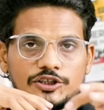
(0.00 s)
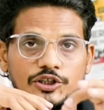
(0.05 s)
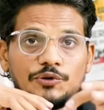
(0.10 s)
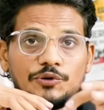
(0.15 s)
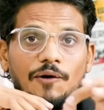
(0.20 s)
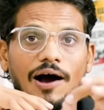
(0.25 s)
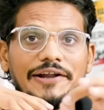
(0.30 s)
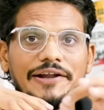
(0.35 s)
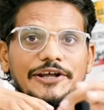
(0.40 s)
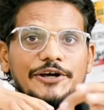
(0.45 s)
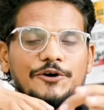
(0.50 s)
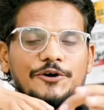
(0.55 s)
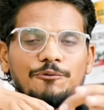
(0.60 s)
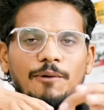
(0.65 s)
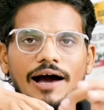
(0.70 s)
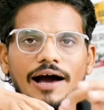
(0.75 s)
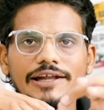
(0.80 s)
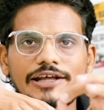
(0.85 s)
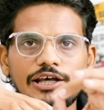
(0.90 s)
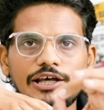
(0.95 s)
शिवानी
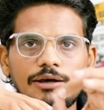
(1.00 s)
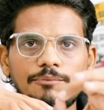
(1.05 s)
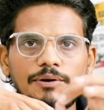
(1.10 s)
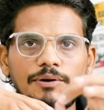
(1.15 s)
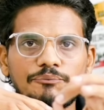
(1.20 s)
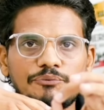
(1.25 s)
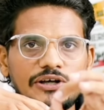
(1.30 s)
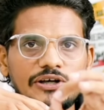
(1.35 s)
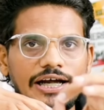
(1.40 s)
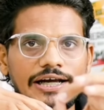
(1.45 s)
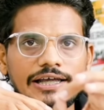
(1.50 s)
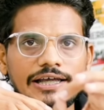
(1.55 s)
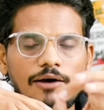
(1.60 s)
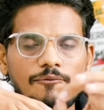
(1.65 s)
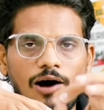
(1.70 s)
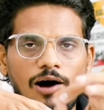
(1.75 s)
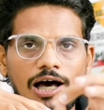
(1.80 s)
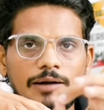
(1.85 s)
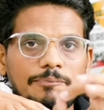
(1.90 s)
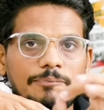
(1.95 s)
कुमारी की भी वीकेंड के
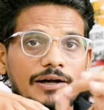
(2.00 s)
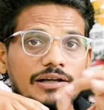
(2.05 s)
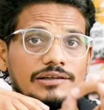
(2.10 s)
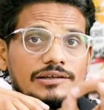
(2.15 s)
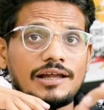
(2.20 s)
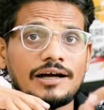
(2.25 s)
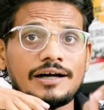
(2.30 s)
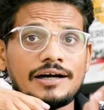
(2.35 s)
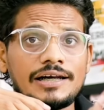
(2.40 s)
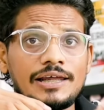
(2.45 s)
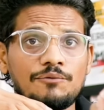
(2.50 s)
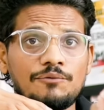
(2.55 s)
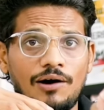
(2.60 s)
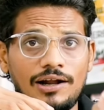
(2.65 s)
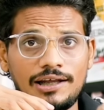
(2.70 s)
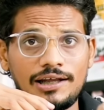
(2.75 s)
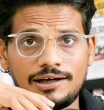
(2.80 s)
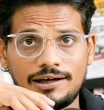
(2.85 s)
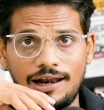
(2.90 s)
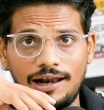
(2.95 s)
बाहर पर तगड़ी
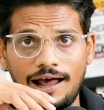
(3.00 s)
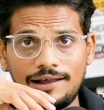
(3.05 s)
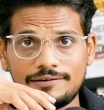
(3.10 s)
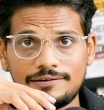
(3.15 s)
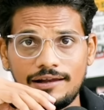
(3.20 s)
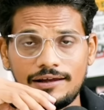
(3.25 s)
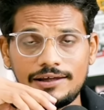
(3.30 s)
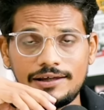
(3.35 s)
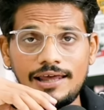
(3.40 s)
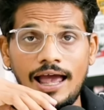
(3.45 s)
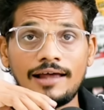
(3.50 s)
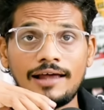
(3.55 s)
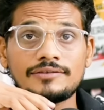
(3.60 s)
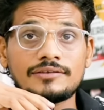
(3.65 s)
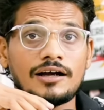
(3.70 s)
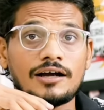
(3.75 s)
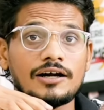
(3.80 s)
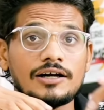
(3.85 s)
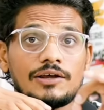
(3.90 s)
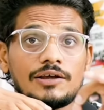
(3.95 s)
वाली क्लास लगी है
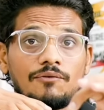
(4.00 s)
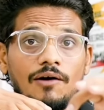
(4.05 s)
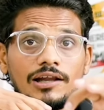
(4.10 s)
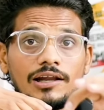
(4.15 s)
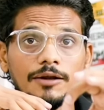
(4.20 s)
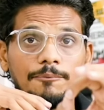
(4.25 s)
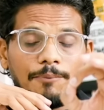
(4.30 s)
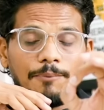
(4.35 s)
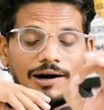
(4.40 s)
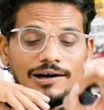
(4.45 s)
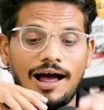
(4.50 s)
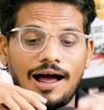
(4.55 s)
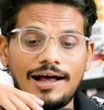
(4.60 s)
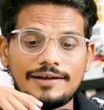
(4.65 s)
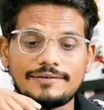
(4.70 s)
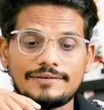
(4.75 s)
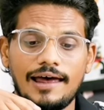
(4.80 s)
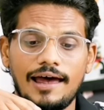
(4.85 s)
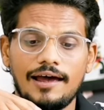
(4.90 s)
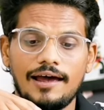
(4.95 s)
तगड़ी वाली
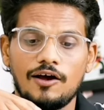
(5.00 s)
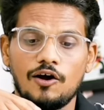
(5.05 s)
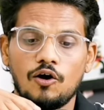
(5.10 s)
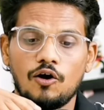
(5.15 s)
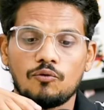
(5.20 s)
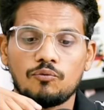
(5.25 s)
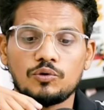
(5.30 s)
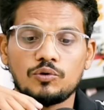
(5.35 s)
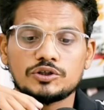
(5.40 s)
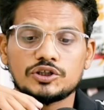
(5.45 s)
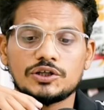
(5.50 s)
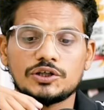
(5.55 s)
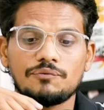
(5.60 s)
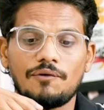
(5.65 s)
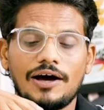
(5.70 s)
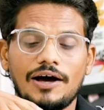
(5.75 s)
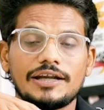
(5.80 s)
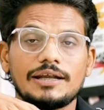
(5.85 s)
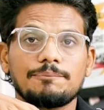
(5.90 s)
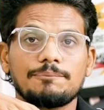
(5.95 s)
भड़ास है वो
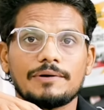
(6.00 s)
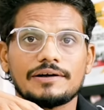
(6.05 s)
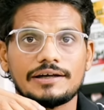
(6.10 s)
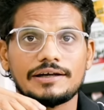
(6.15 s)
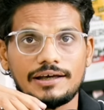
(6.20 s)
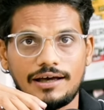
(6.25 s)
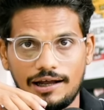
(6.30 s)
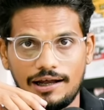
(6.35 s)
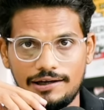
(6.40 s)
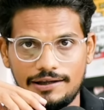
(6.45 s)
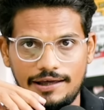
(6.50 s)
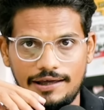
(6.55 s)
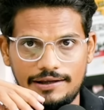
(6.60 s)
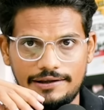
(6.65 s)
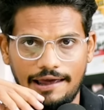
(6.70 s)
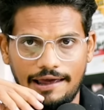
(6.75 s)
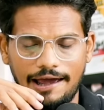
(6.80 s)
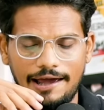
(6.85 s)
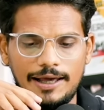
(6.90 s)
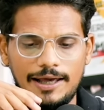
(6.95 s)
शिवानी पर निकाली
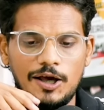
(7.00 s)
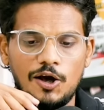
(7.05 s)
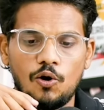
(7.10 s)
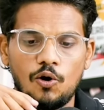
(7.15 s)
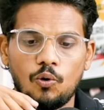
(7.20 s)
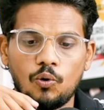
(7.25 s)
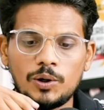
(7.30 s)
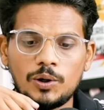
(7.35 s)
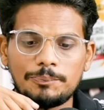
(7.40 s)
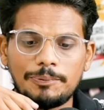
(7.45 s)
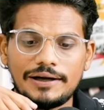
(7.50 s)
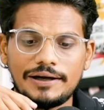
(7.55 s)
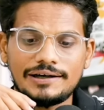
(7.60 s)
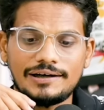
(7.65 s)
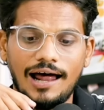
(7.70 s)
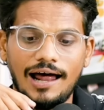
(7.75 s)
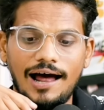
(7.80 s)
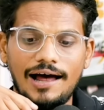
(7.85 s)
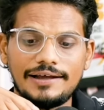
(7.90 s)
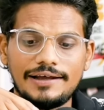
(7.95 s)
गई है उन पर
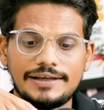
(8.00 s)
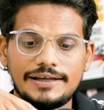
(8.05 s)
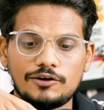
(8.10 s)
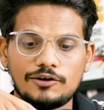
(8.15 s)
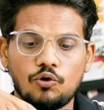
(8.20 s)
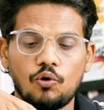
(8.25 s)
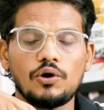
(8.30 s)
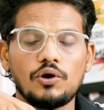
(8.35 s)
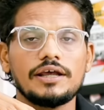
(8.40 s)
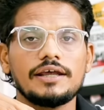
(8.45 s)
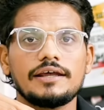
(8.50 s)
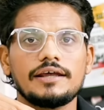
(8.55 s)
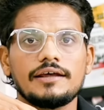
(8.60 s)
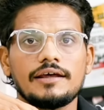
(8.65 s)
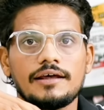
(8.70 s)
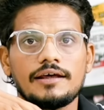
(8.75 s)
ना ही कोई